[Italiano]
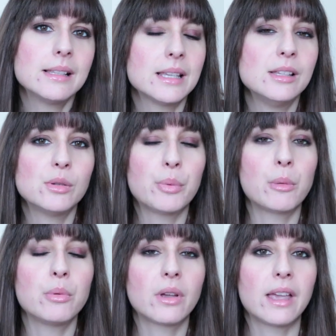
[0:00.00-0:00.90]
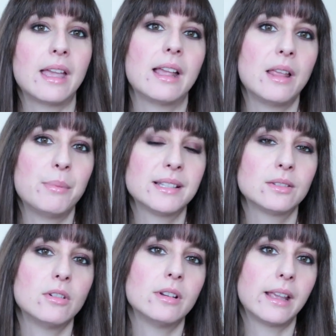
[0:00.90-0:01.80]
nel senso proprio che le
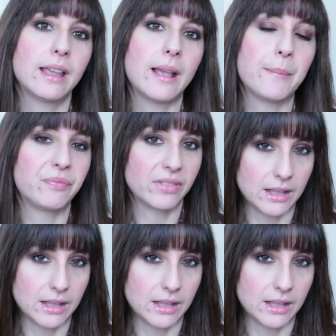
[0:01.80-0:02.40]
persone che